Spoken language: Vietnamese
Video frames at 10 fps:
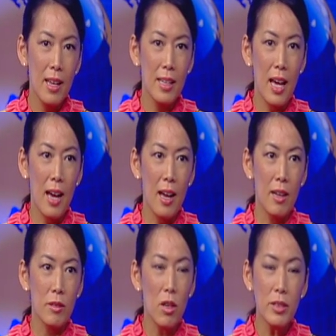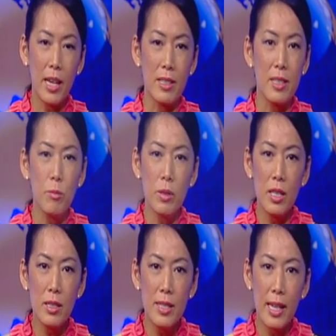là có thể trong
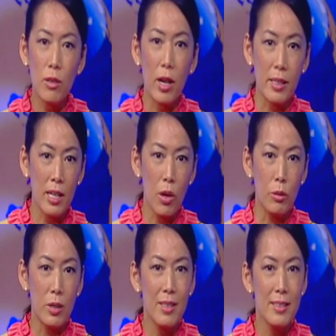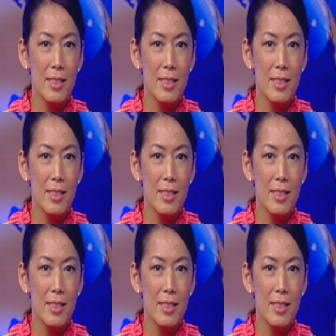cái giai đoạn đầu đó